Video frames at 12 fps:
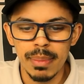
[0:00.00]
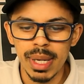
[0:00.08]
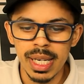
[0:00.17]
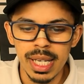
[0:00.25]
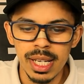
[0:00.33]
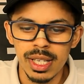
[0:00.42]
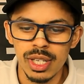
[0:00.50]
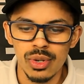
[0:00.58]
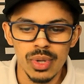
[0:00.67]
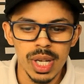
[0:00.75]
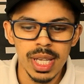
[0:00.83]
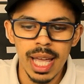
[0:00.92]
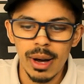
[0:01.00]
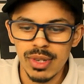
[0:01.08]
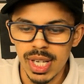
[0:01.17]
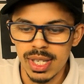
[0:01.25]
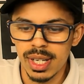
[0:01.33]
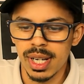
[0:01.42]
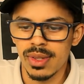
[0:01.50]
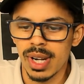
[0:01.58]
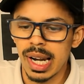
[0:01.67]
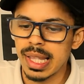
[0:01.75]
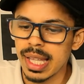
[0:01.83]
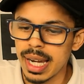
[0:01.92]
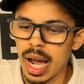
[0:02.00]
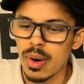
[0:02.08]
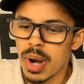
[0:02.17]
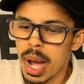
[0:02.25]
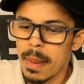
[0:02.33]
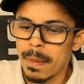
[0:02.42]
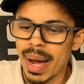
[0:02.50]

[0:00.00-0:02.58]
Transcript: Benítez, o Daniel se acertando na lateral,